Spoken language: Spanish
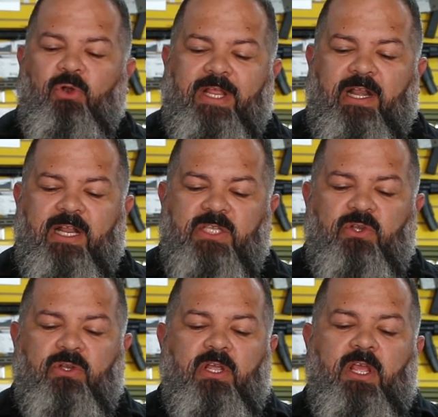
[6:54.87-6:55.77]
¿Por qué
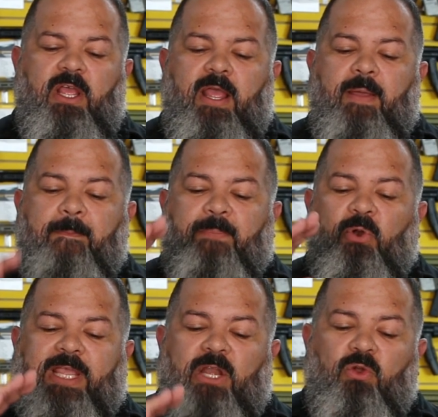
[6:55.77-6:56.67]
razón?
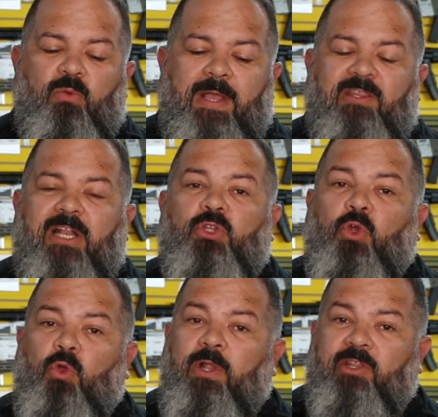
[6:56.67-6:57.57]
Porque no va a estar
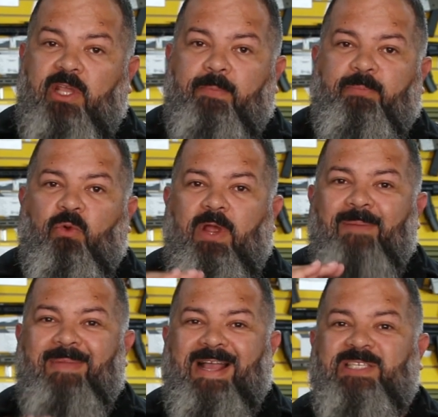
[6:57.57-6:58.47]
todo el tiempo
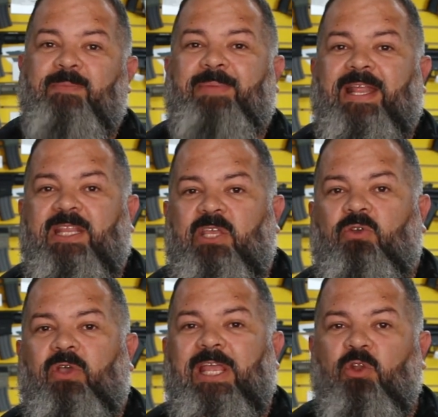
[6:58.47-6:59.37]
el magazine
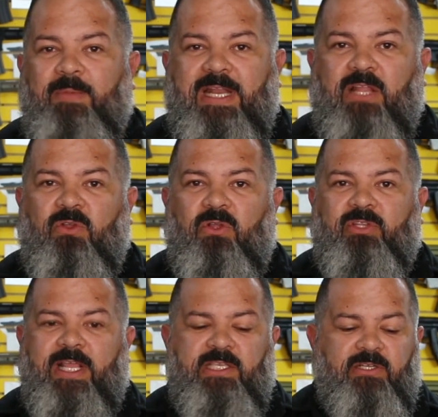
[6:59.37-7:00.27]
prendido iluminando los
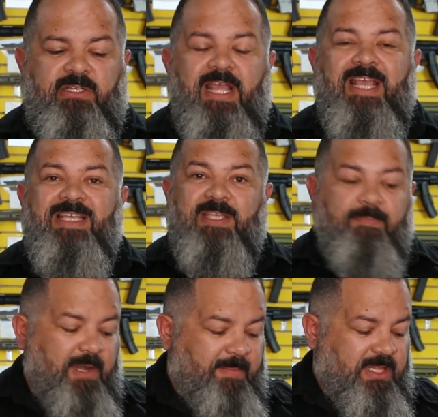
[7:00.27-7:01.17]
tracers,
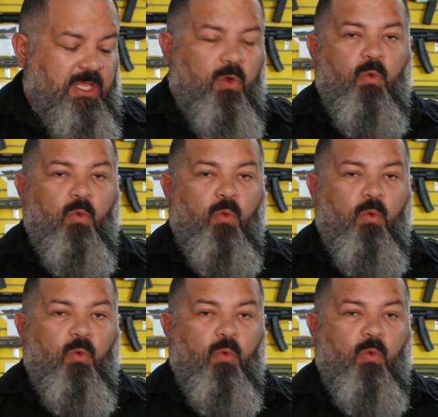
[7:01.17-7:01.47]
simplemente